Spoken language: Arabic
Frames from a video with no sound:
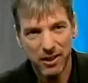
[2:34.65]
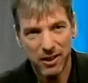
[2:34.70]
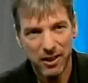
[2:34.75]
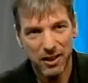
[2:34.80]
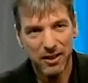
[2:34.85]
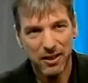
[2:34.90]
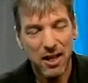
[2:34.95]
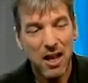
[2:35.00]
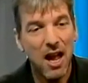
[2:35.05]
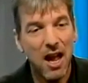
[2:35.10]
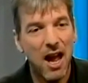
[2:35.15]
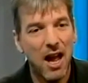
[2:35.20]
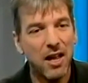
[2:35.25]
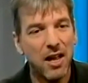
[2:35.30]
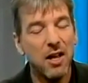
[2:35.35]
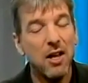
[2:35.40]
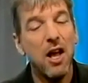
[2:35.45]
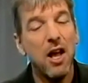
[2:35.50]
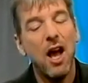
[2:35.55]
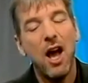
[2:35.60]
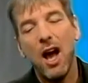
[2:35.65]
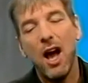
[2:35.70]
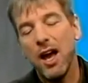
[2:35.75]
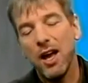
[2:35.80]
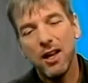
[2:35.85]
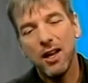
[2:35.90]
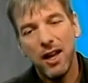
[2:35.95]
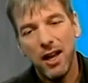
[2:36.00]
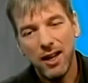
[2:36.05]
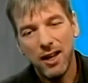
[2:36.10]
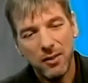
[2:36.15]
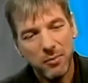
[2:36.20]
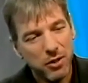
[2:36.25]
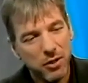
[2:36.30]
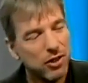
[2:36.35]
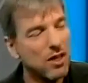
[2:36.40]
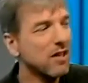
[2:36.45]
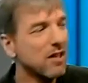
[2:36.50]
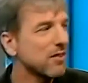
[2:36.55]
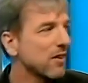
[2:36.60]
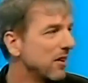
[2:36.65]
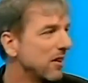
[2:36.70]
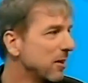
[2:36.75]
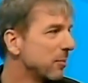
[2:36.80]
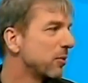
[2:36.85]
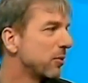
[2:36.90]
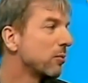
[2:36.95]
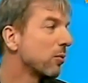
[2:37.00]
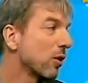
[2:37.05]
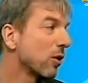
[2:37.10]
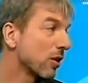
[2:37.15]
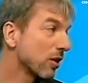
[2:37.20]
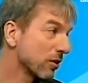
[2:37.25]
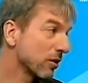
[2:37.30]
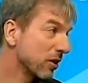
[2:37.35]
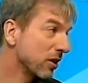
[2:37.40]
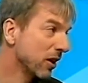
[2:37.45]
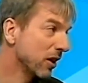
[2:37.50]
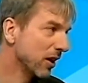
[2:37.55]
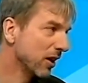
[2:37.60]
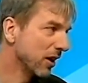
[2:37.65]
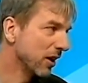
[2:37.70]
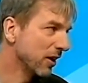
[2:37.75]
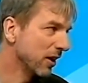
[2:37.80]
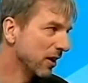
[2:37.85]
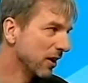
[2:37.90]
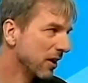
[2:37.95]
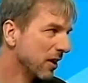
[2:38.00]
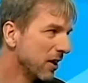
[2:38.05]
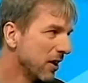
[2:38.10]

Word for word: يعني في الوقت الحاضر هي مش أساليب ديمقراطية يعني